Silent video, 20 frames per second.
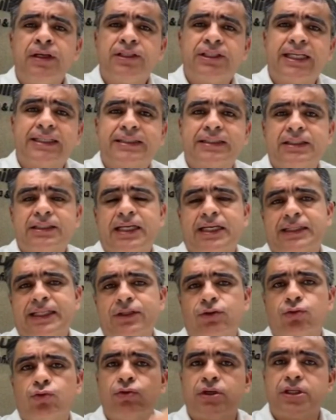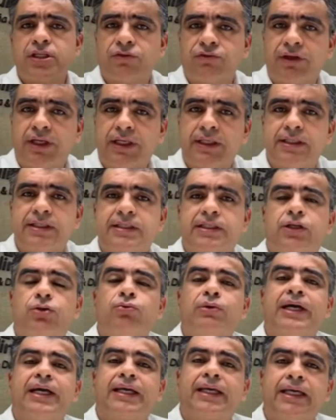já, já tem duas vezes que
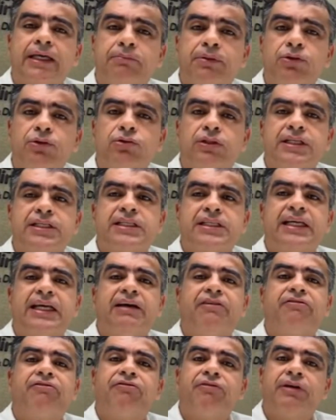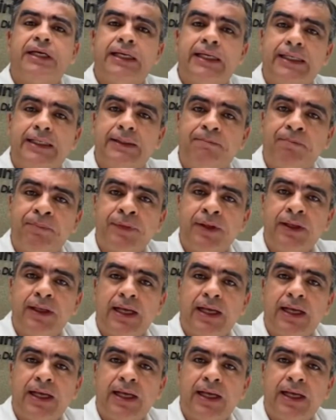uma equipe do TCE vem